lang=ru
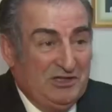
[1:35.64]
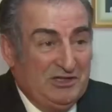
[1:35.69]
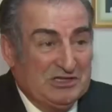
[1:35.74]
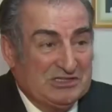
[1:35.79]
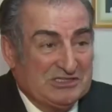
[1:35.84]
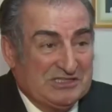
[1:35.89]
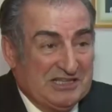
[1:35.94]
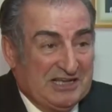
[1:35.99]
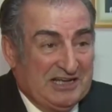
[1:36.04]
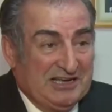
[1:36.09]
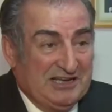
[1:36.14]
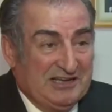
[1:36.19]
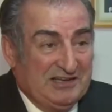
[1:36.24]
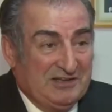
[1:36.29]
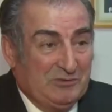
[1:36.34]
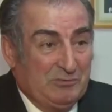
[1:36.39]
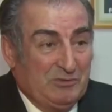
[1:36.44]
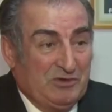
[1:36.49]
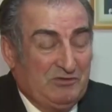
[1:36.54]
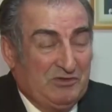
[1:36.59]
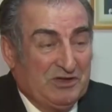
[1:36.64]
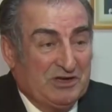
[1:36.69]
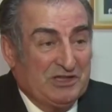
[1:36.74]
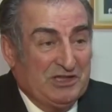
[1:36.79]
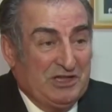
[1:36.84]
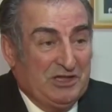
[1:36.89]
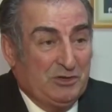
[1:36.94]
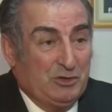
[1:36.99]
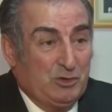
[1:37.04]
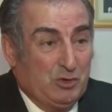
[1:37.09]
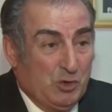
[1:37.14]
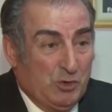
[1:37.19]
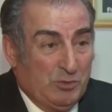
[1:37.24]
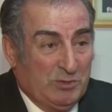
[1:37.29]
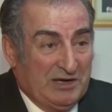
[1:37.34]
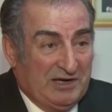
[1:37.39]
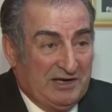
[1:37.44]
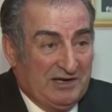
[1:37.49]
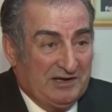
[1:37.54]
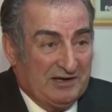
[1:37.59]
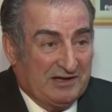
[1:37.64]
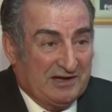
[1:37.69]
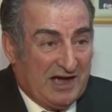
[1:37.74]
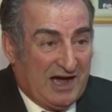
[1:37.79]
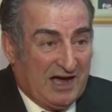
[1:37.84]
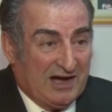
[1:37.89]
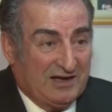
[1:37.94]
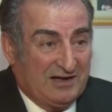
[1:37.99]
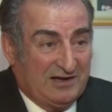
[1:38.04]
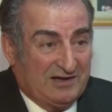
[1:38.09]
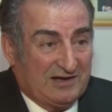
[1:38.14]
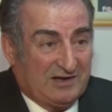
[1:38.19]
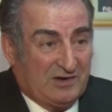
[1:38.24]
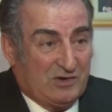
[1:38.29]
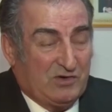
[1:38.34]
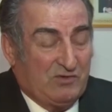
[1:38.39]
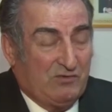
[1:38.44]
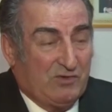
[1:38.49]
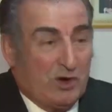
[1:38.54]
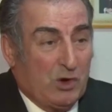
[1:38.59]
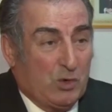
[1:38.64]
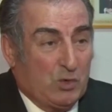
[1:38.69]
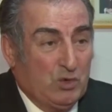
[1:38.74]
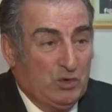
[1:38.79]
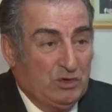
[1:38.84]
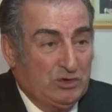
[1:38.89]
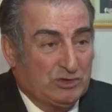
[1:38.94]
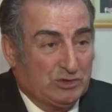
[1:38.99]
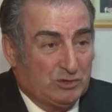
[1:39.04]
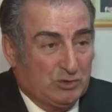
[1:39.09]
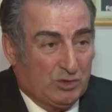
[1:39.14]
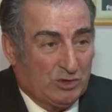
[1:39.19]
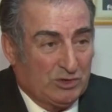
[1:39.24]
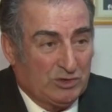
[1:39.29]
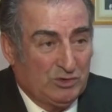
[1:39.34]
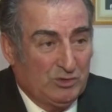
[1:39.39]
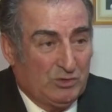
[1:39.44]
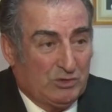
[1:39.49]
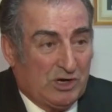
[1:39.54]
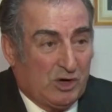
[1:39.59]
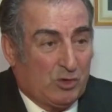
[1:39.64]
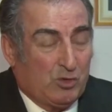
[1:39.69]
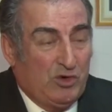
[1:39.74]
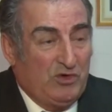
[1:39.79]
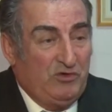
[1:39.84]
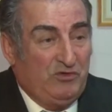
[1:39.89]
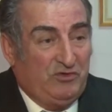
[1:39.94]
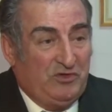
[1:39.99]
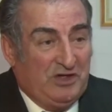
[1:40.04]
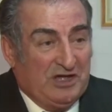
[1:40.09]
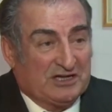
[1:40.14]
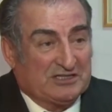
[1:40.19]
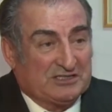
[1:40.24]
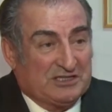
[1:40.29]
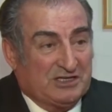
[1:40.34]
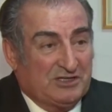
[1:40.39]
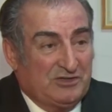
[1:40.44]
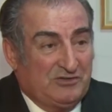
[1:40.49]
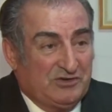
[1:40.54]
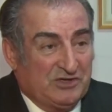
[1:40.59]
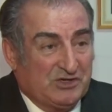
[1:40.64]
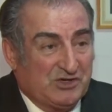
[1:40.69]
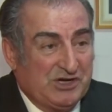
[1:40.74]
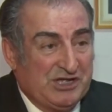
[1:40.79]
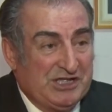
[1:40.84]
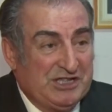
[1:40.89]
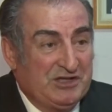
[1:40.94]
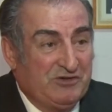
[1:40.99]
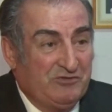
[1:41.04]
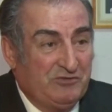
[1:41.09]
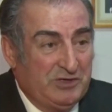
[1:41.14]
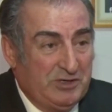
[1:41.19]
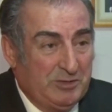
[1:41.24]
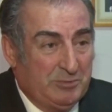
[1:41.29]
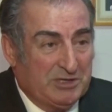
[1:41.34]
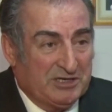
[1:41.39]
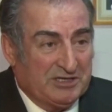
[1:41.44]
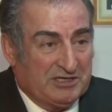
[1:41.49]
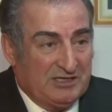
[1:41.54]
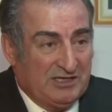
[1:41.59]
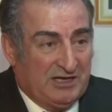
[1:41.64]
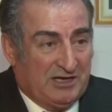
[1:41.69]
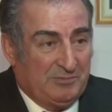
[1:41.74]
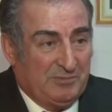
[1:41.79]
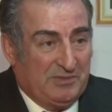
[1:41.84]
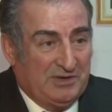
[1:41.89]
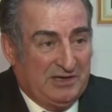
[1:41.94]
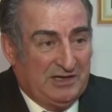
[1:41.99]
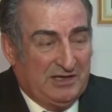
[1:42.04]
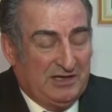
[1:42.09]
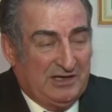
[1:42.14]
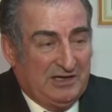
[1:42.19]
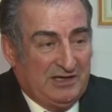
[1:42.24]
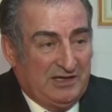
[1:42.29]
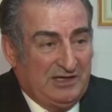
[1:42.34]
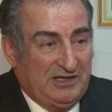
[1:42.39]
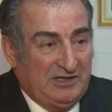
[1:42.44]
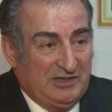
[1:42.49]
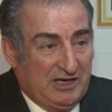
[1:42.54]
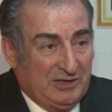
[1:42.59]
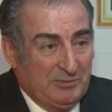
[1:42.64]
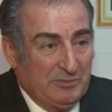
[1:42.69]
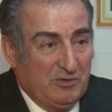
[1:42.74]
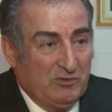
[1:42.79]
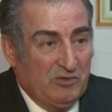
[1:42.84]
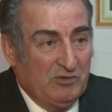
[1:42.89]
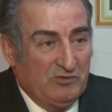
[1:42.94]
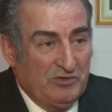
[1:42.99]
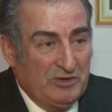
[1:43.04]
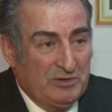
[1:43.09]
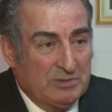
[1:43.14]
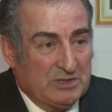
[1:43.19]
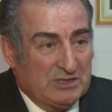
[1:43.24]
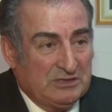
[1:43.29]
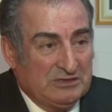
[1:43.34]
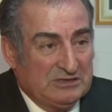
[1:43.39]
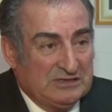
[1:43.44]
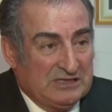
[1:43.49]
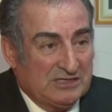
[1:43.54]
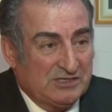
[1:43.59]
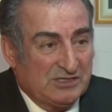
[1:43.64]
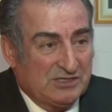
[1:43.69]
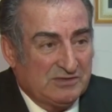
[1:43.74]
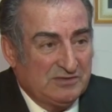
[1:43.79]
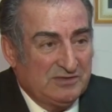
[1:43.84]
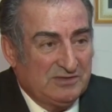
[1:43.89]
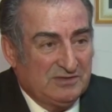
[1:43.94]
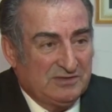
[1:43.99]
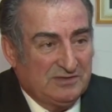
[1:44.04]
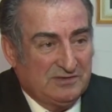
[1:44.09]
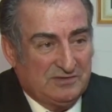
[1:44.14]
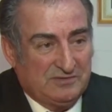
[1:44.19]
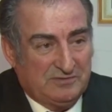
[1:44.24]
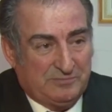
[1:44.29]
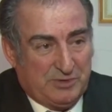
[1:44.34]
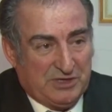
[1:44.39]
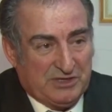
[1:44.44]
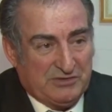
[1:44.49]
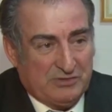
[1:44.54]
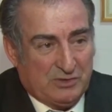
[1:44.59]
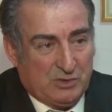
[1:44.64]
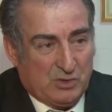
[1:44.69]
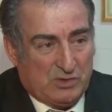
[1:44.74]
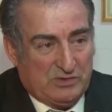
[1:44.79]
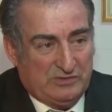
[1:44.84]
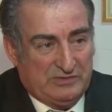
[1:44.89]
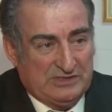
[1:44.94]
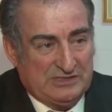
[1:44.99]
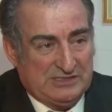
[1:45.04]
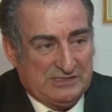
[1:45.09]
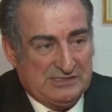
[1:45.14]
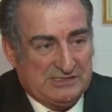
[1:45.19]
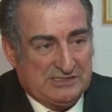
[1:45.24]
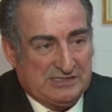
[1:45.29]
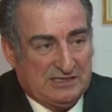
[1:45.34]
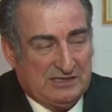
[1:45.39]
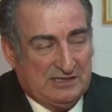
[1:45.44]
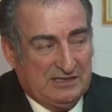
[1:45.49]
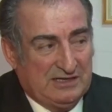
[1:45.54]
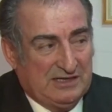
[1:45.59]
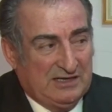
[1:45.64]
не знали, э, вернее, думали, как, в какую сторону, какой вектор движения выбрать нам. И нам его выбрал наш э, первый руководитель.